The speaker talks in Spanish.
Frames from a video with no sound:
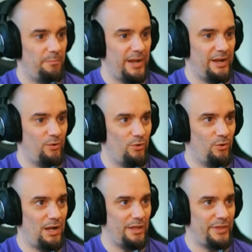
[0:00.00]
pero
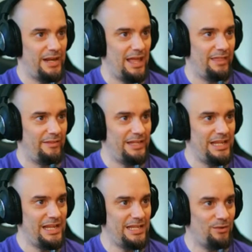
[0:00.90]
no hace nada de
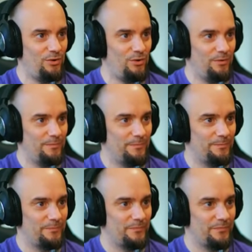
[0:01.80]
nitro.
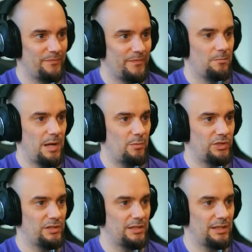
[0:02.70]
Vamos
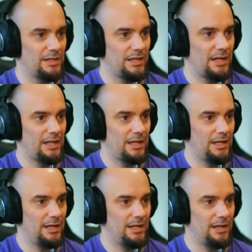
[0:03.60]
a intentar llegar aquí
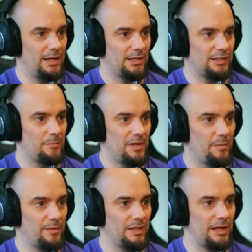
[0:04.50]
a, a, ser
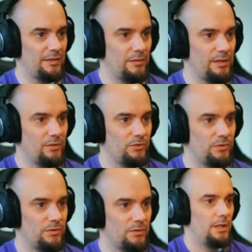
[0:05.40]
mínimamente
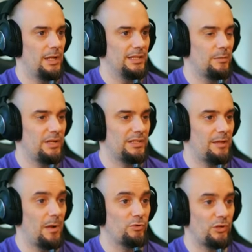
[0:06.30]
grandecitos. El tema está,
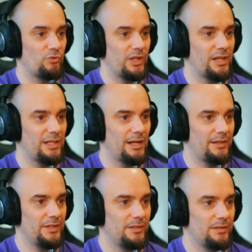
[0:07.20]
¿vamos a conseguir ser
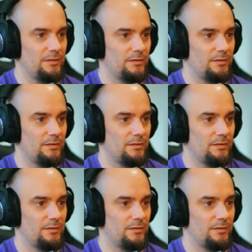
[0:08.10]
grandes?